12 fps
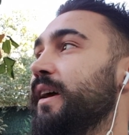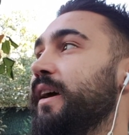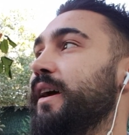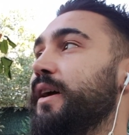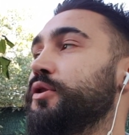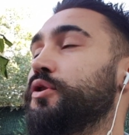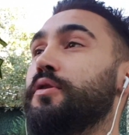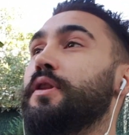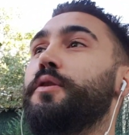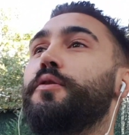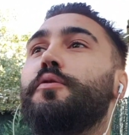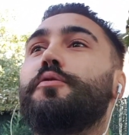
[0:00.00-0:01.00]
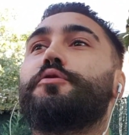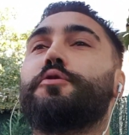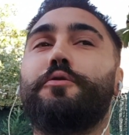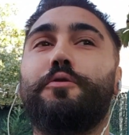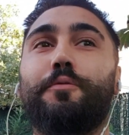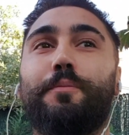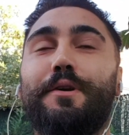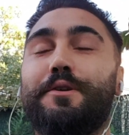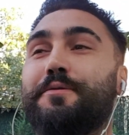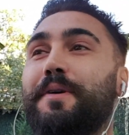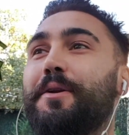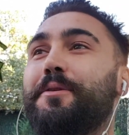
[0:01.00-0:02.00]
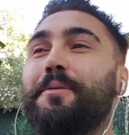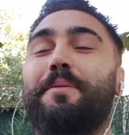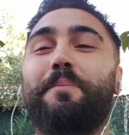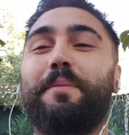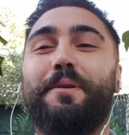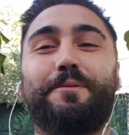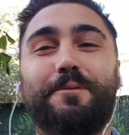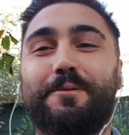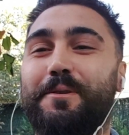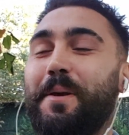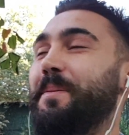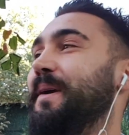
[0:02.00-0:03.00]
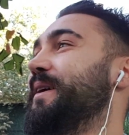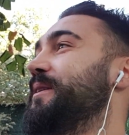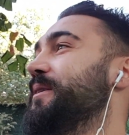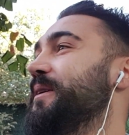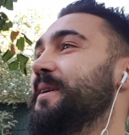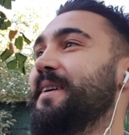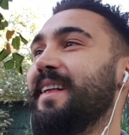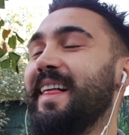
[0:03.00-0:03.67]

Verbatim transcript: e, şurada diyor 3 günlük bir iş var diyor. 1500 lira para diyor.